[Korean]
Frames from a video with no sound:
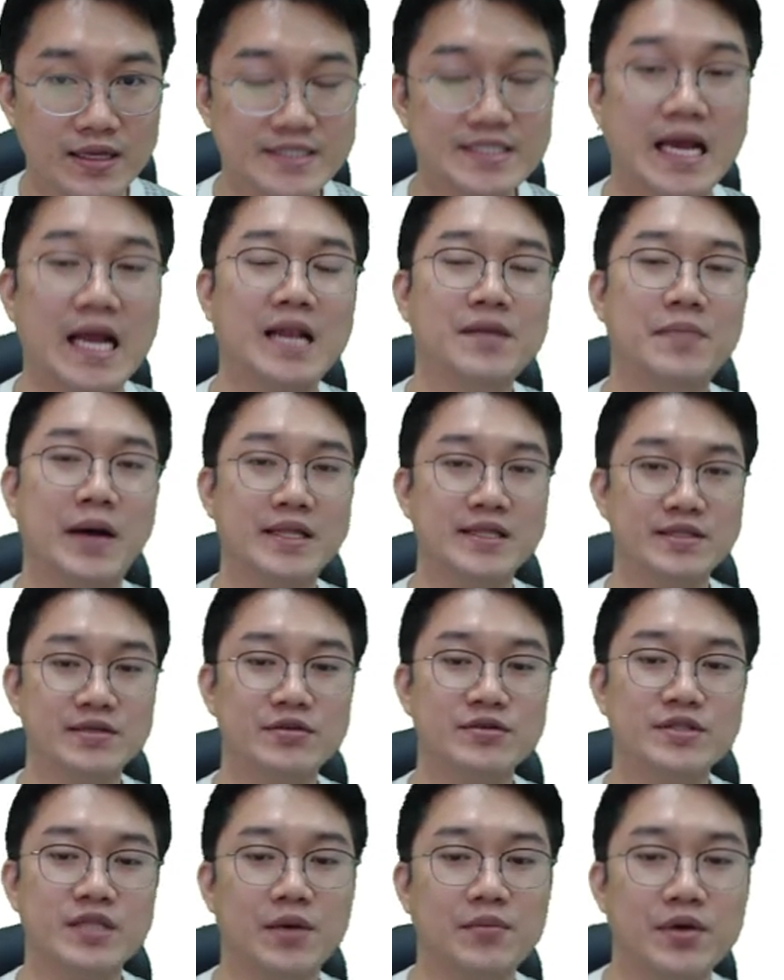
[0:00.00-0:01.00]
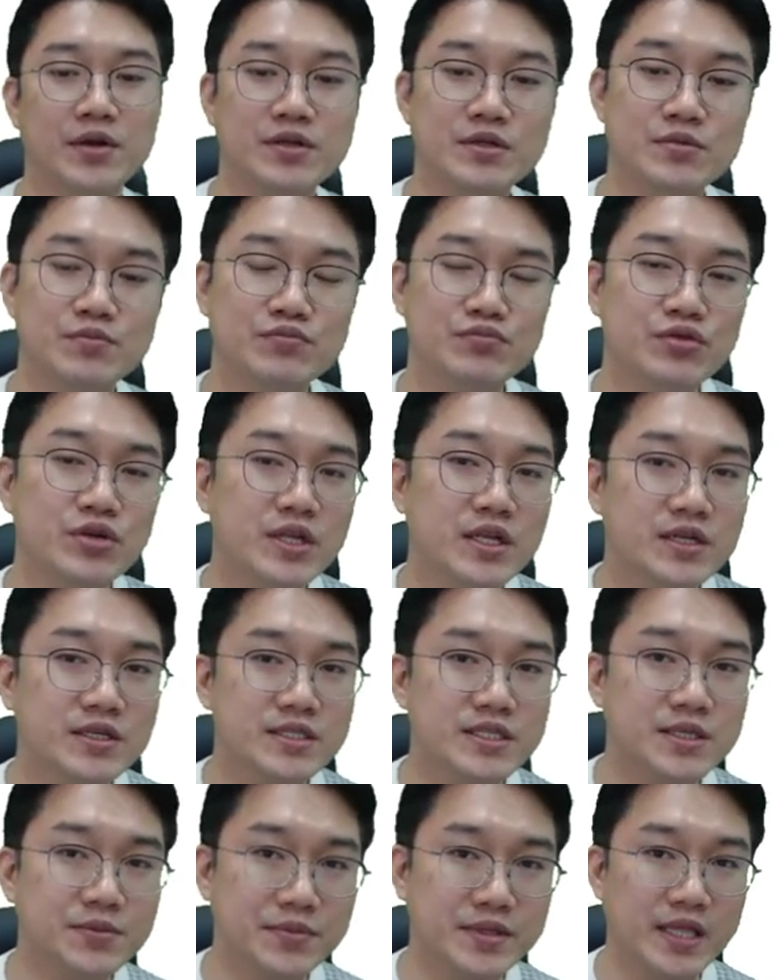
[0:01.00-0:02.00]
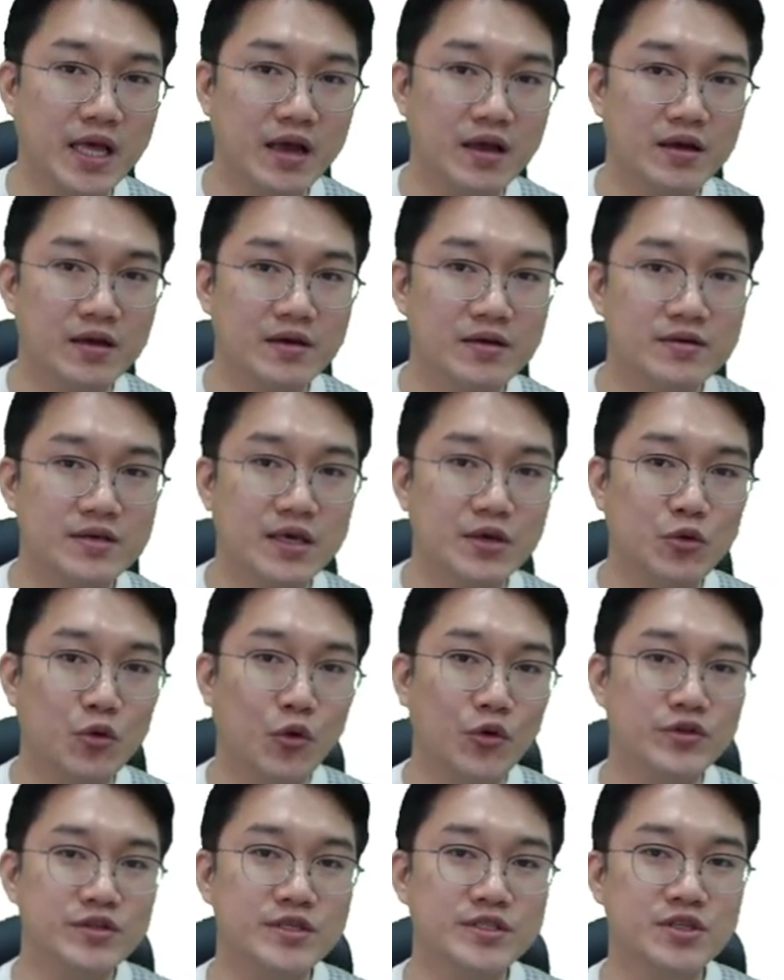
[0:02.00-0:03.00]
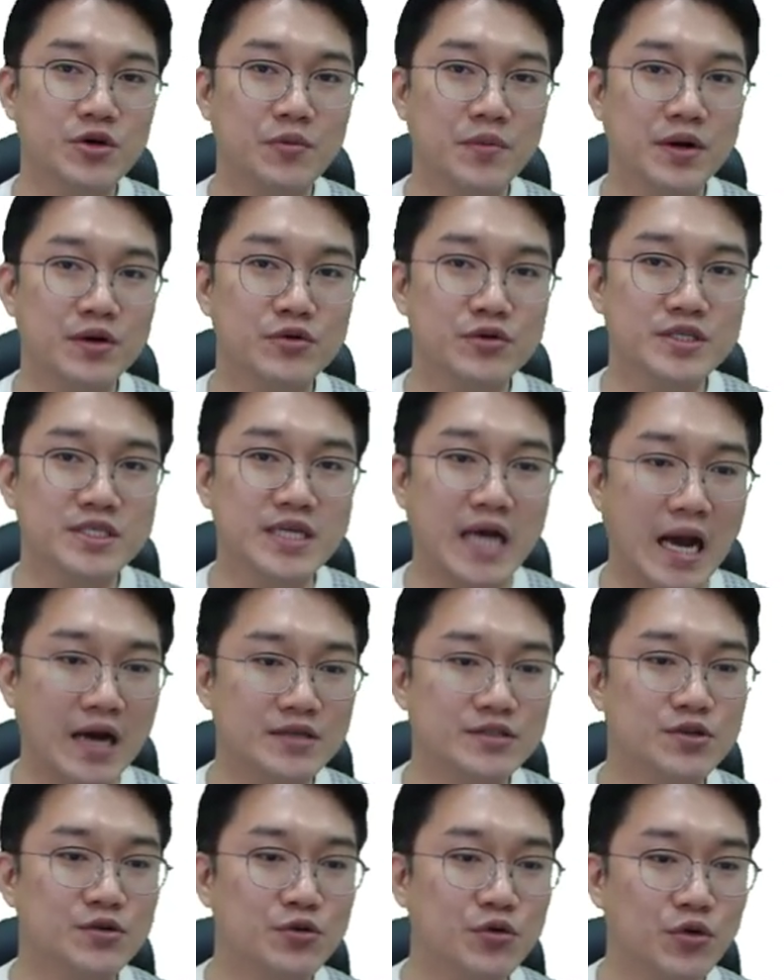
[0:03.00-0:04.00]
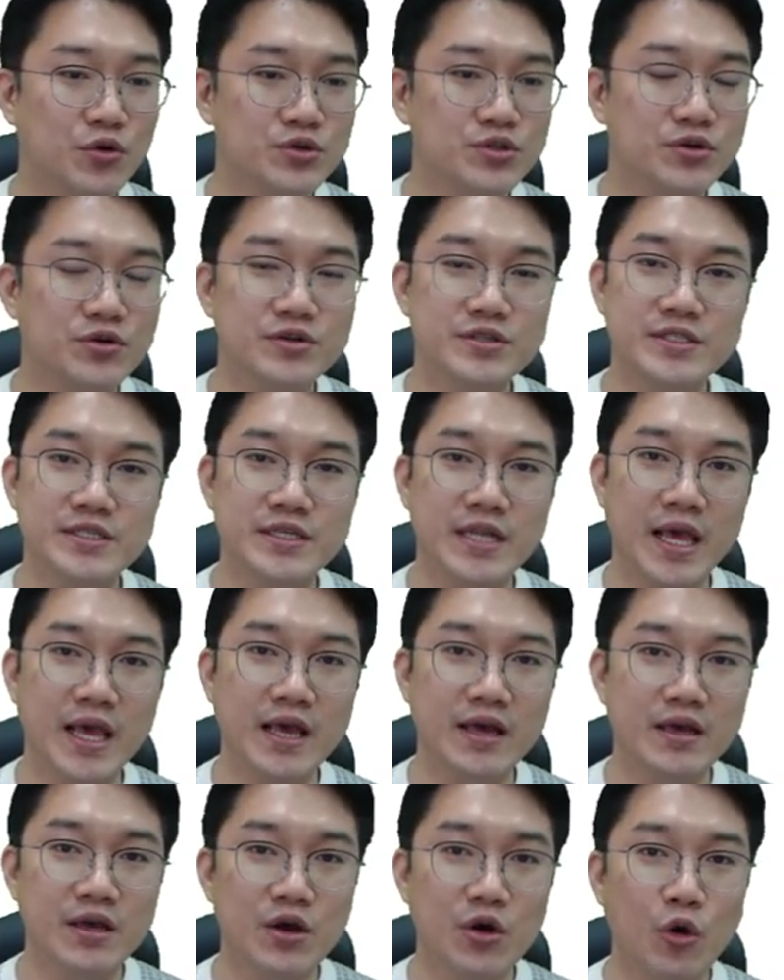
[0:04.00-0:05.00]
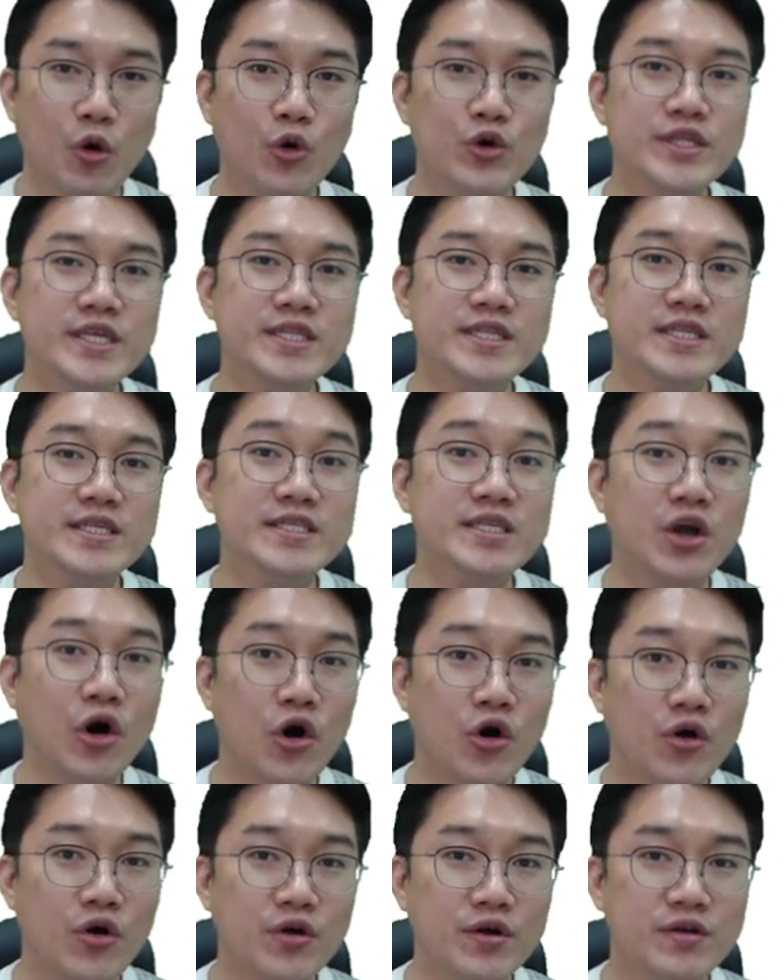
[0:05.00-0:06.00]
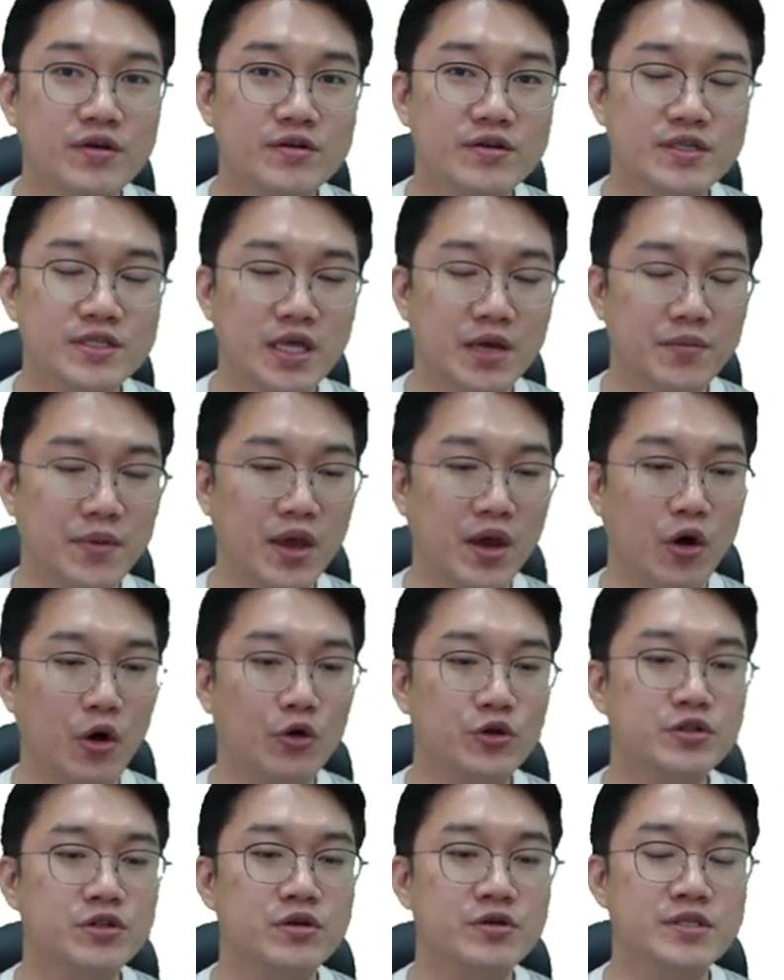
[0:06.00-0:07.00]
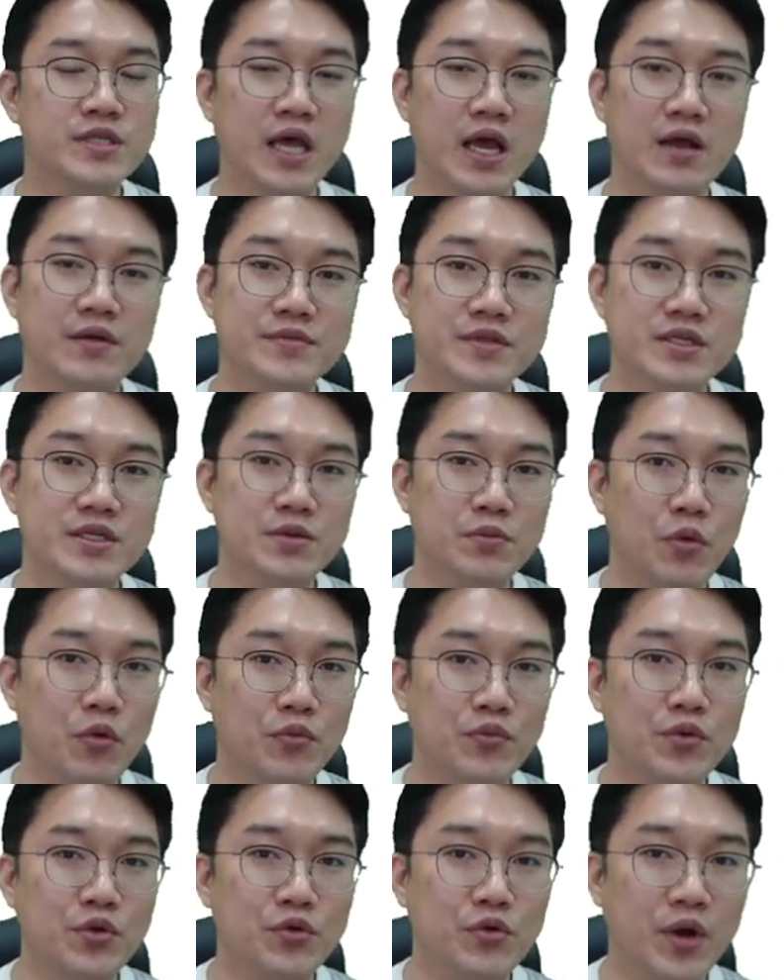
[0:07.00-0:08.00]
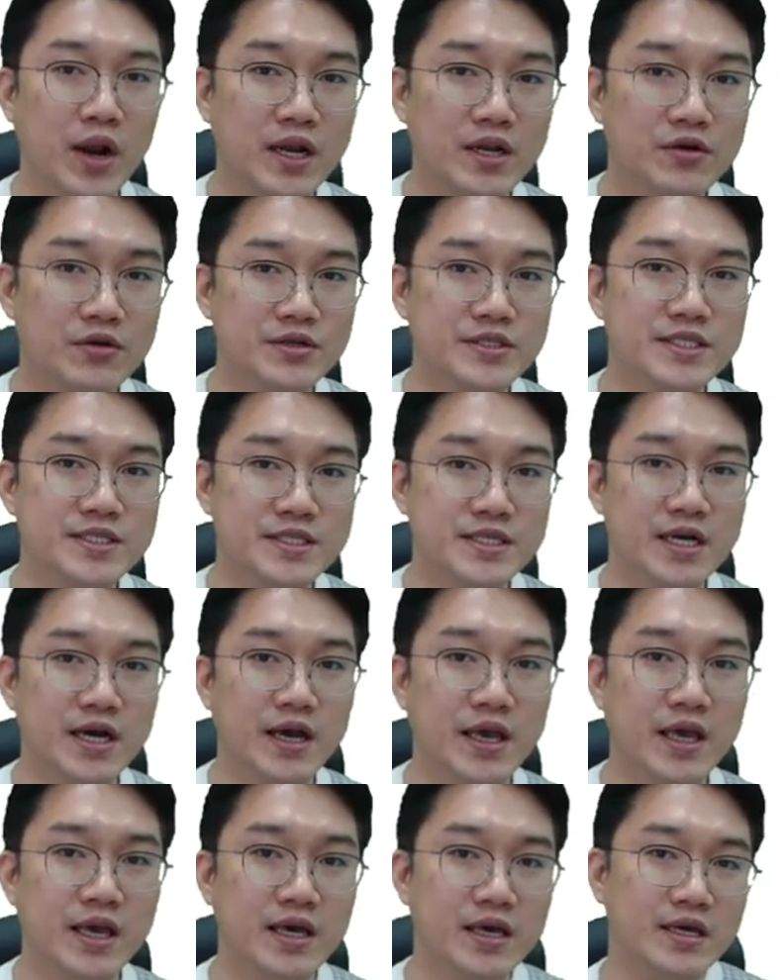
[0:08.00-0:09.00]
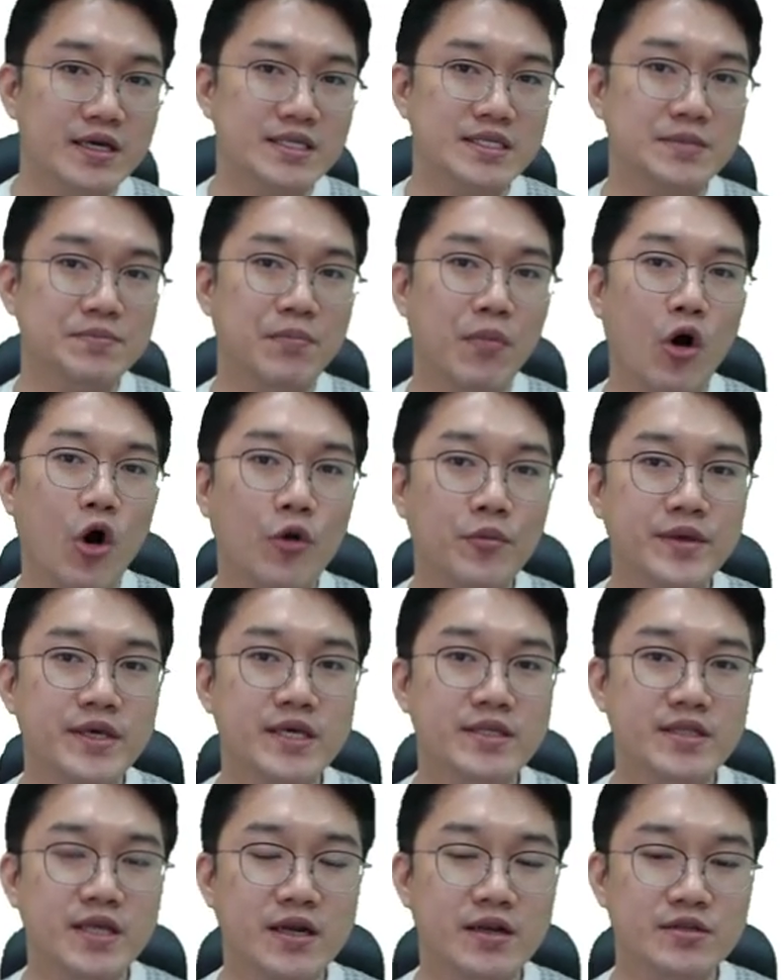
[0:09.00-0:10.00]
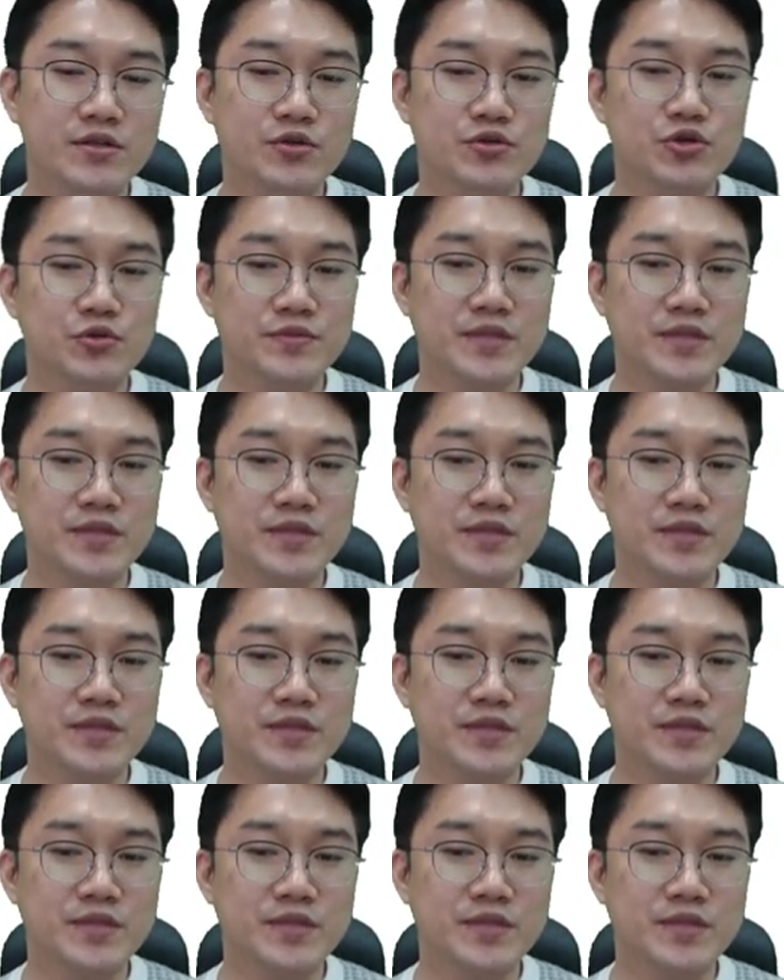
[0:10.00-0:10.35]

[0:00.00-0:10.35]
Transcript: 잘 만들었다면은 분리를 시킵니다 요거는 정말로 그 악성 코더들의 코딩 능력 그 다음에 어떤 사람들을 목표로 할 것인가의 그 범위에 따라서